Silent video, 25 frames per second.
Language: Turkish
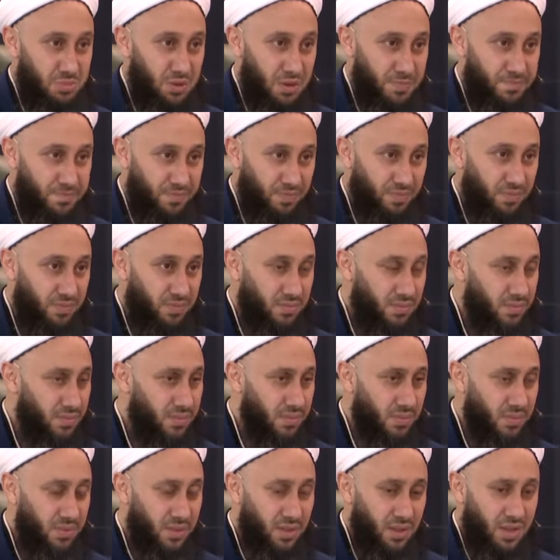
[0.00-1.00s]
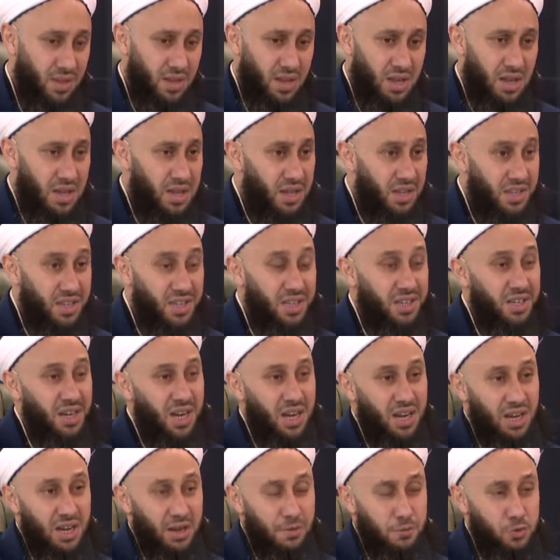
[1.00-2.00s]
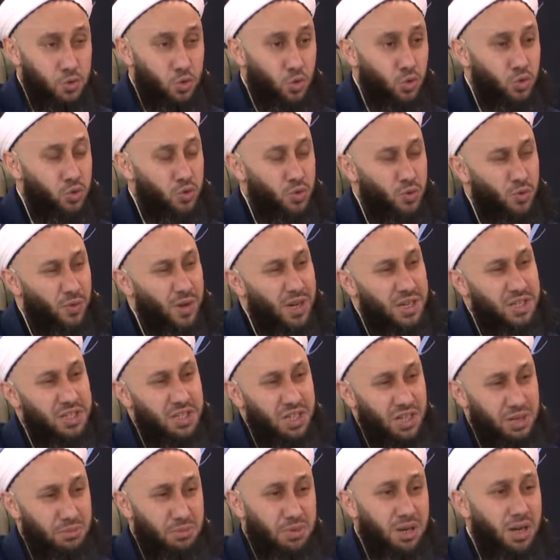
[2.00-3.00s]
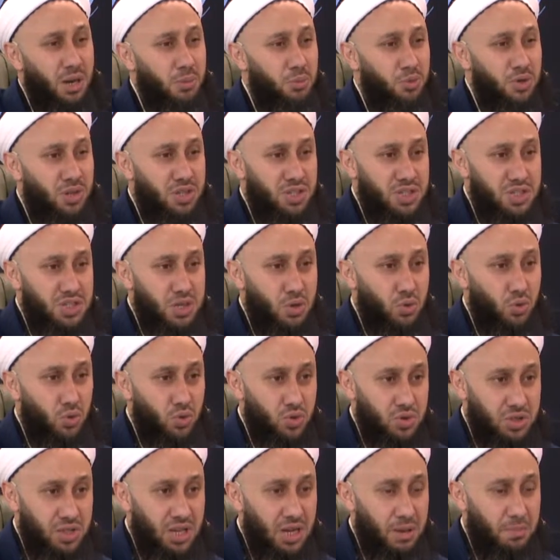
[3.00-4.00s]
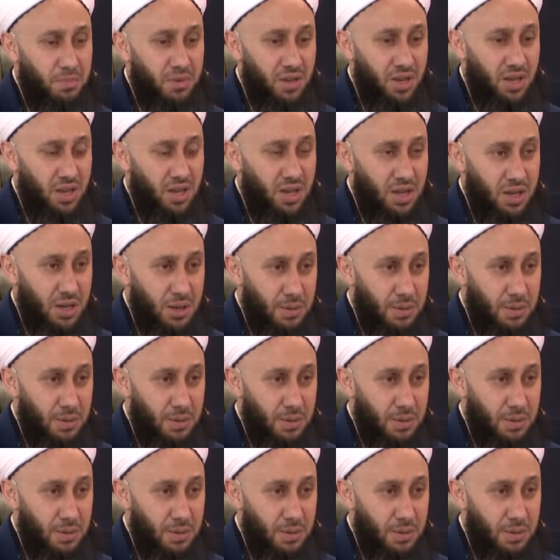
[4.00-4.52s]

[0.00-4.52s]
mi? Kinaye lafzı olduğunu varsayalım kabul edecek olsak bile